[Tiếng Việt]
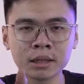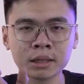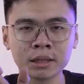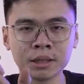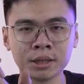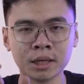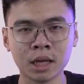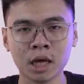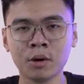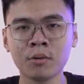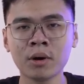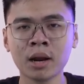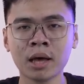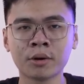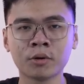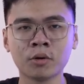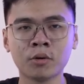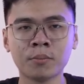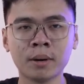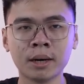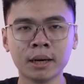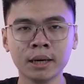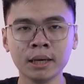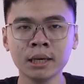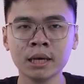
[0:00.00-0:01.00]
Thì nếu là đồ
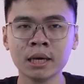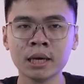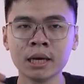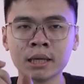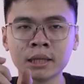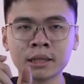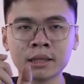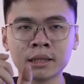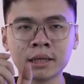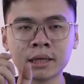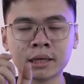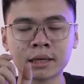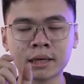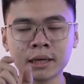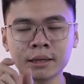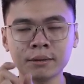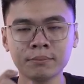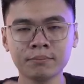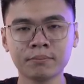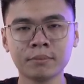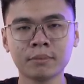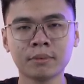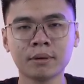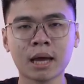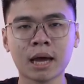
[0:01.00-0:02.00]
mới thì cái
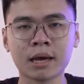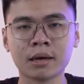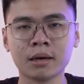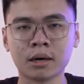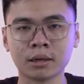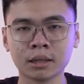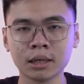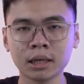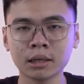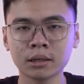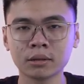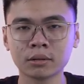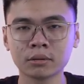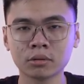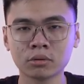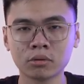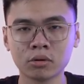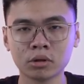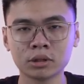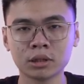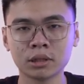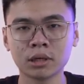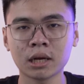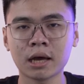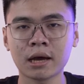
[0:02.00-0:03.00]
ảnh hưởng nhất
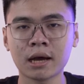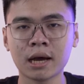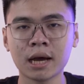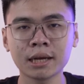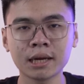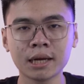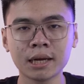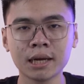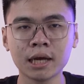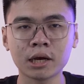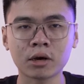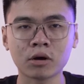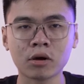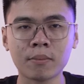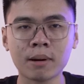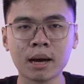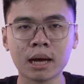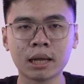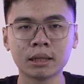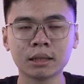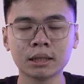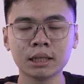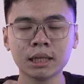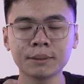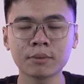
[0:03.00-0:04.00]
đó chính là HDD của các
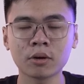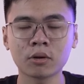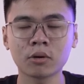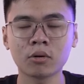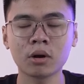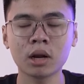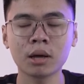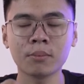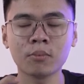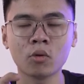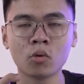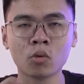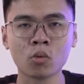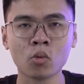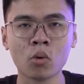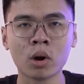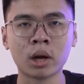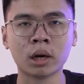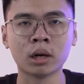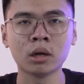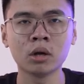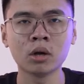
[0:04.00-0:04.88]
bạn. Tiếp theo đó là bộ nguồn.